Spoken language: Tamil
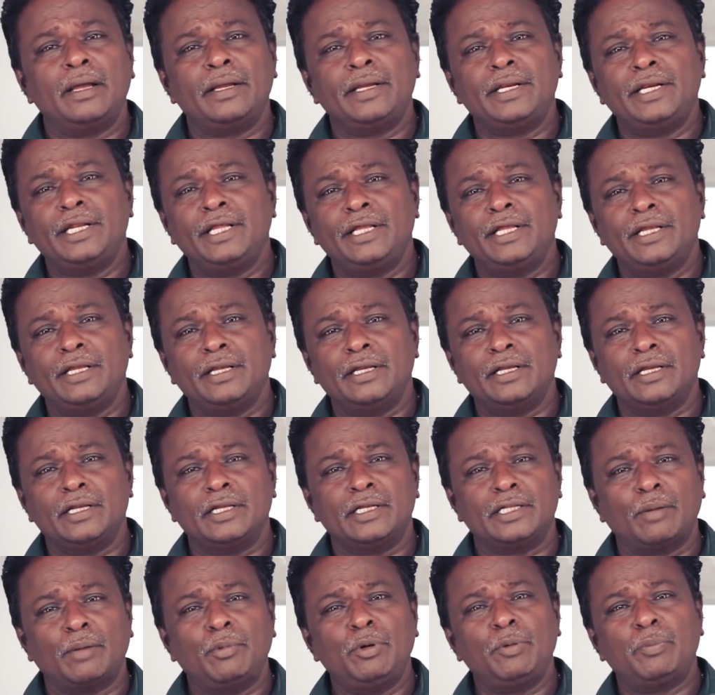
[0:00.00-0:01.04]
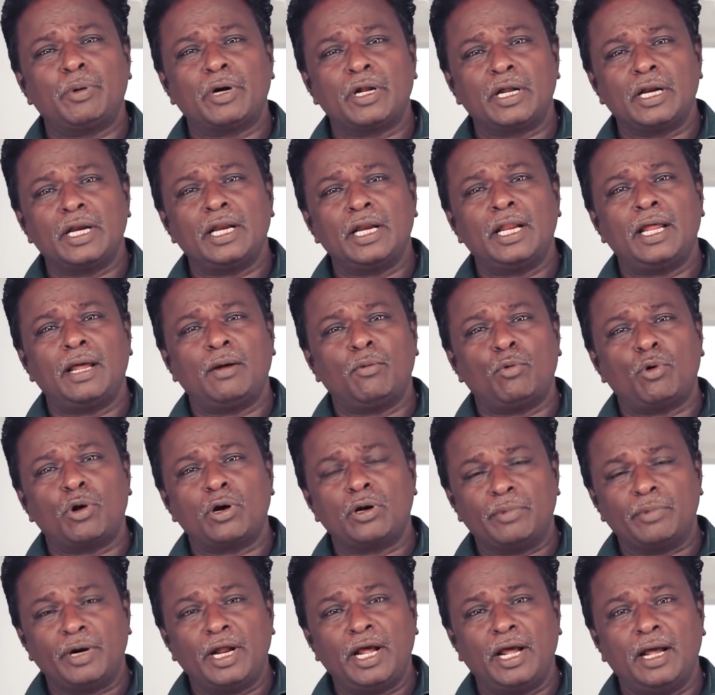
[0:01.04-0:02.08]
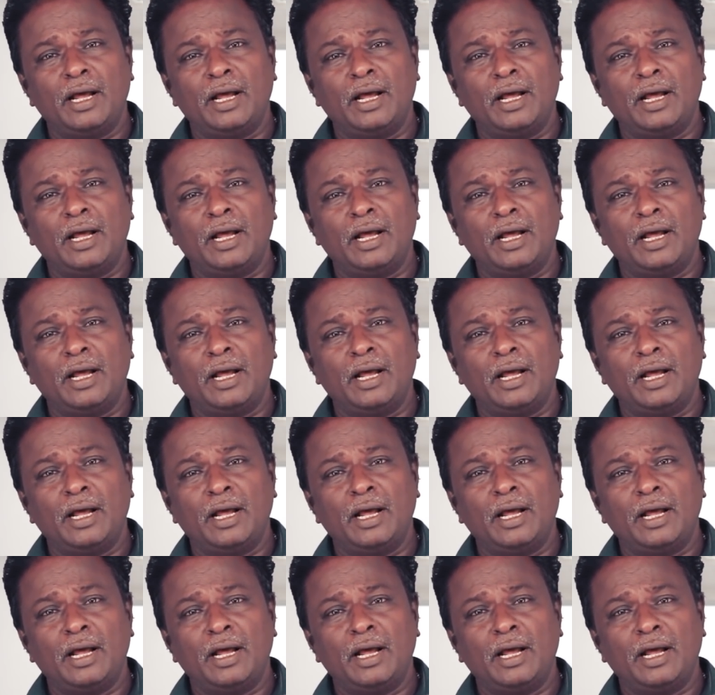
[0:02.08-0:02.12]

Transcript: இனி தமிழ் படங்கள்லாம் ஓடணும்னா